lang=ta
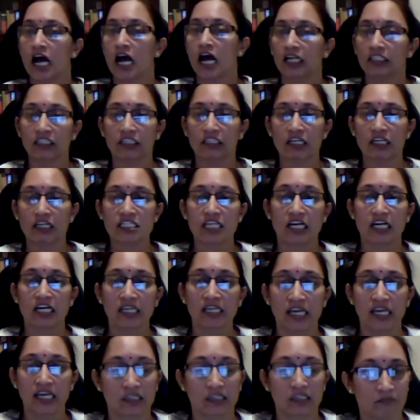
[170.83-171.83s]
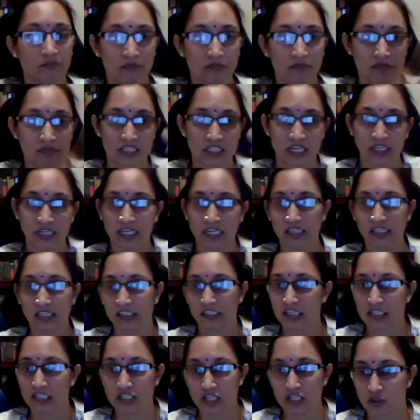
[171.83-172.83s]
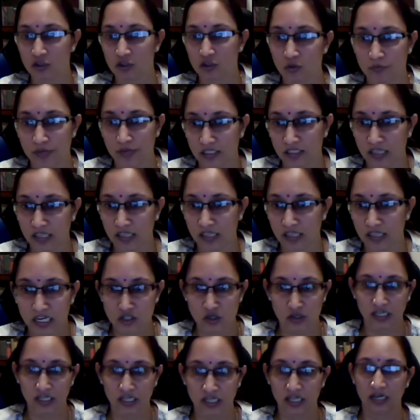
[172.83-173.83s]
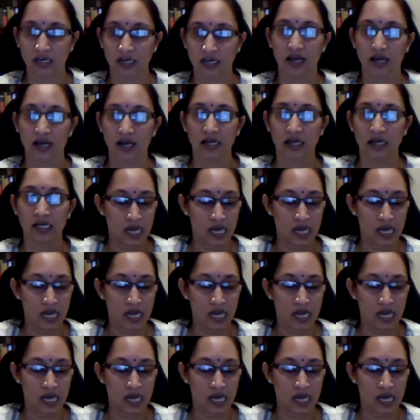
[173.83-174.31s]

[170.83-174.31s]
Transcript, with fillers: அதுக்குதான் சங்கேதம் சங்கேதித்த சதுர்பேதான்னு சொன்னார் இல்லையா